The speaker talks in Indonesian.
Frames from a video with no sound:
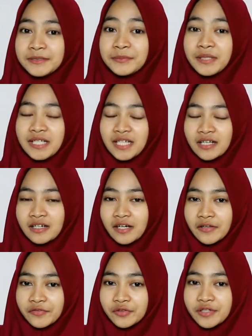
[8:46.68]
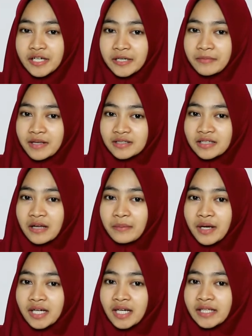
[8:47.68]
Demikian review dari Masta
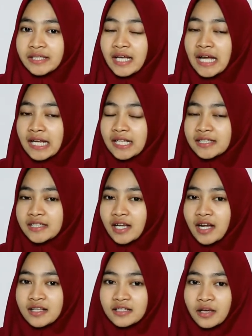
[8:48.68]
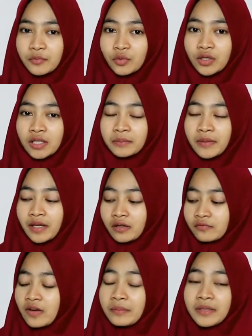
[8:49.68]
mengenai alat cek asam urat
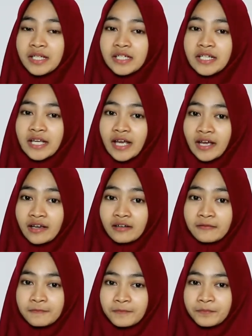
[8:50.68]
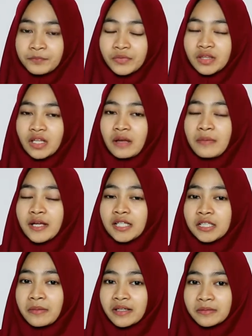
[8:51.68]
merek Family DR. Nah,
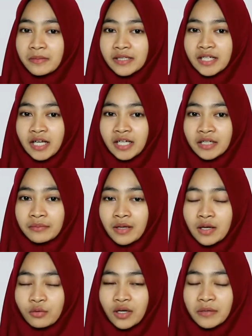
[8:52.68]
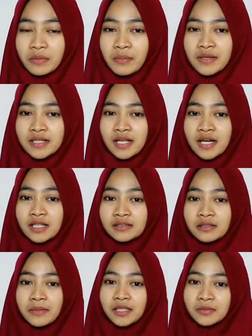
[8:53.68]
bagi teman-teman yang ingin melakukan pemesanan,
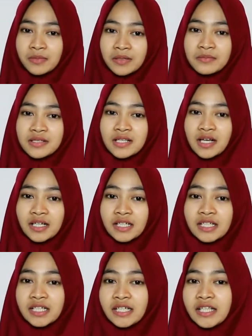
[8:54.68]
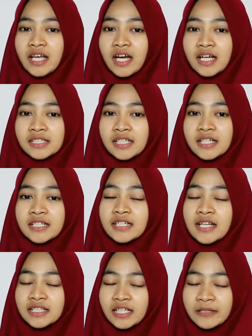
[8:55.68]
teman-teman bisa klik link yang ada di
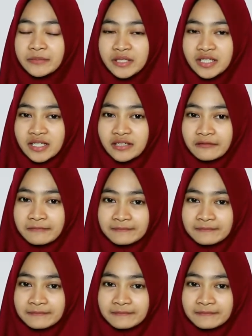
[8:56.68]
deskripsi.